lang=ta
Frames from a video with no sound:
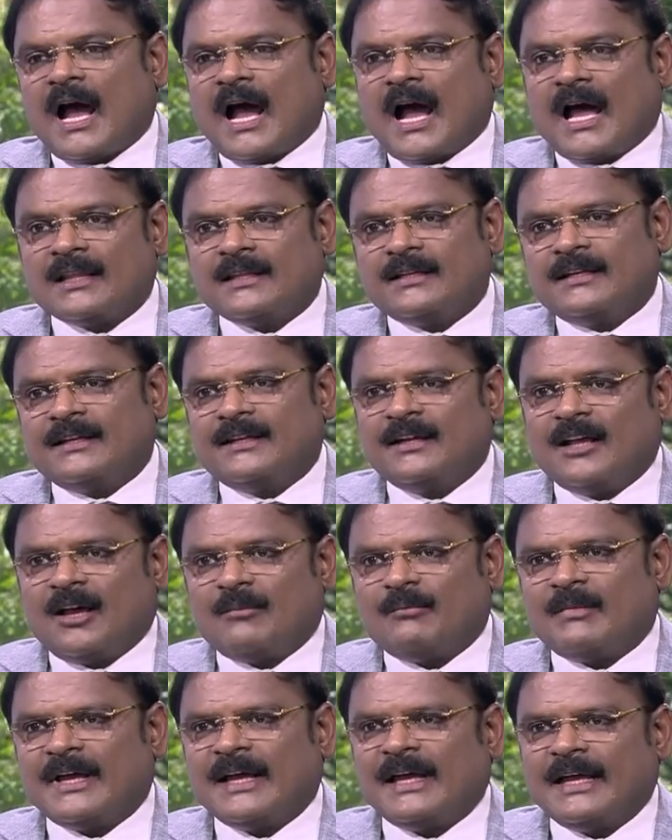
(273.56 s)
அது
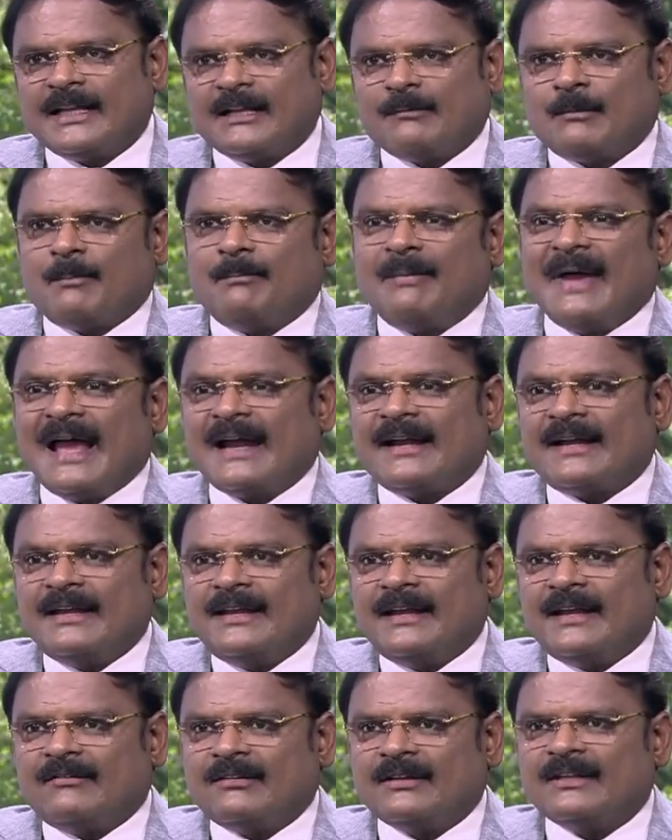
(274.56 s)
இல்லாமல் நம்ம
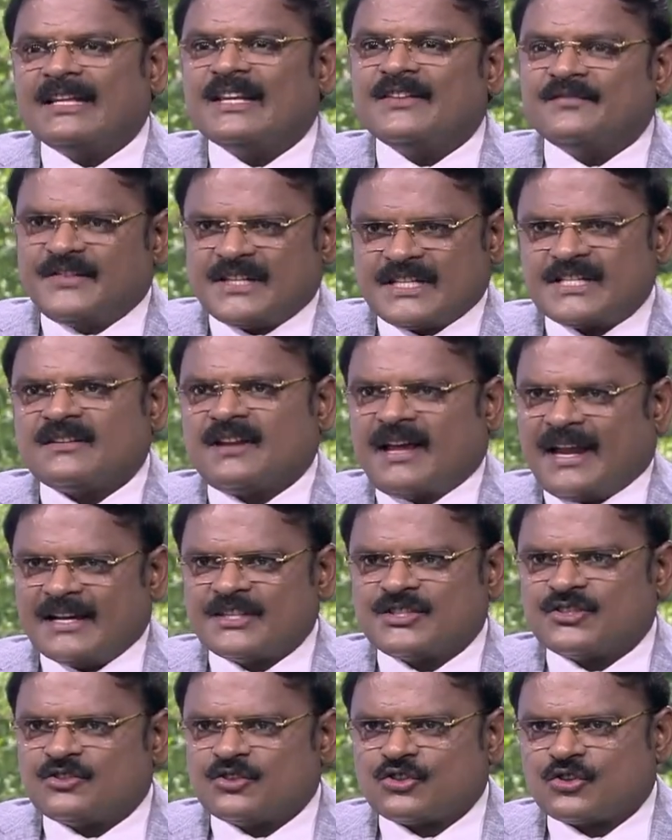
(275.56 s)
பாக்டீரியா வந்து இன்ஃபெக்ஷன்
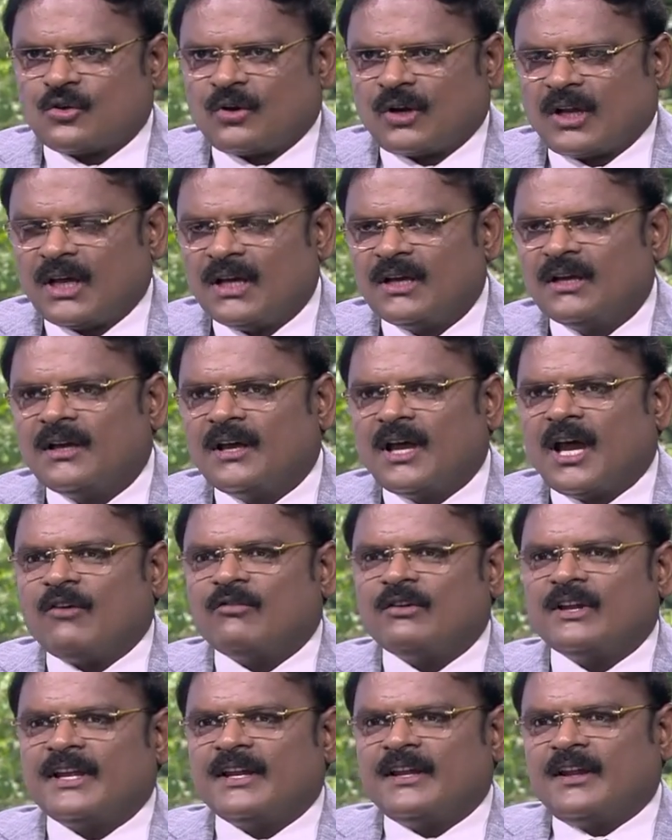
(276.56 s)
ஆகிடுச்சின்னு வச்சுக்கோங்களேன்
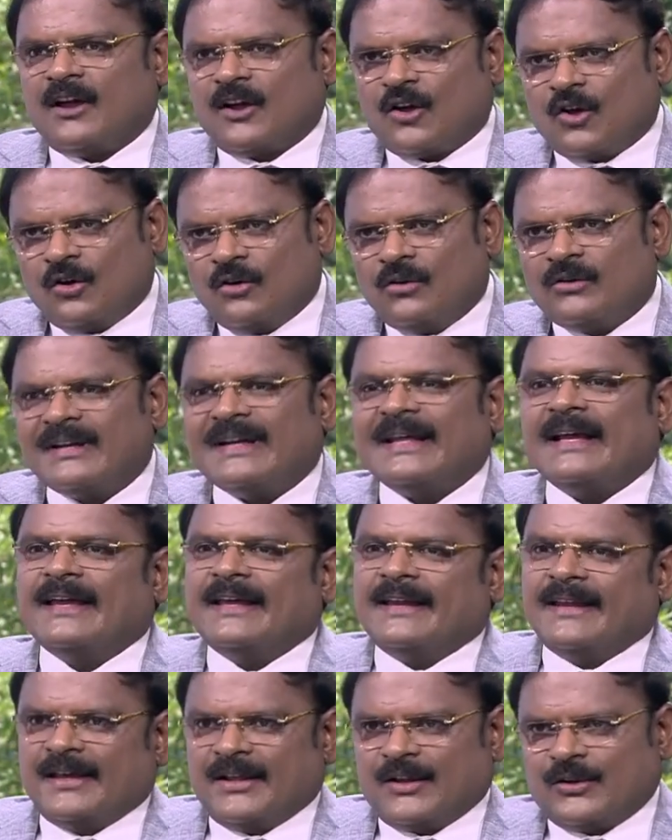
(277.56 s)
அவங்களுக்கு என்ன ஆகும்
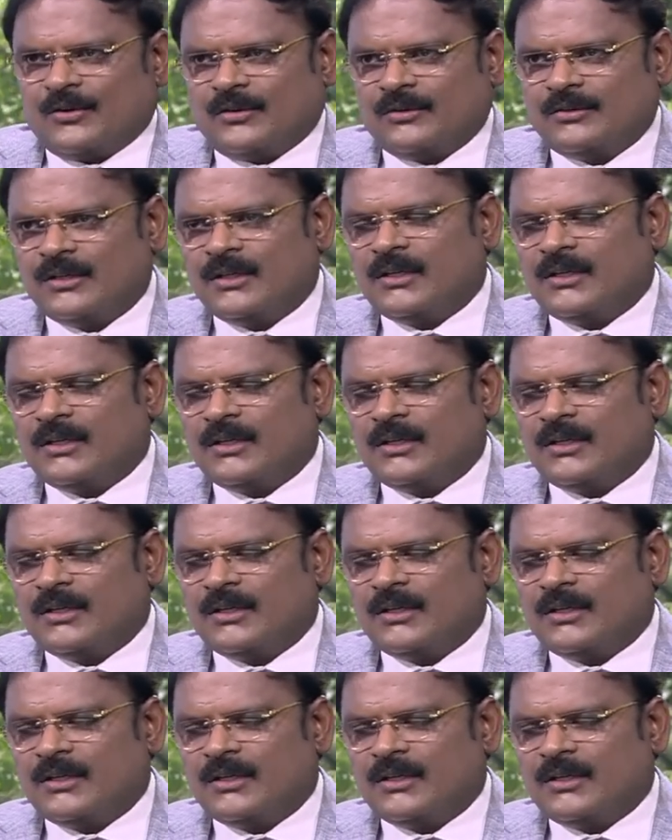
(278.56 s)
டயரியா இருக்கும்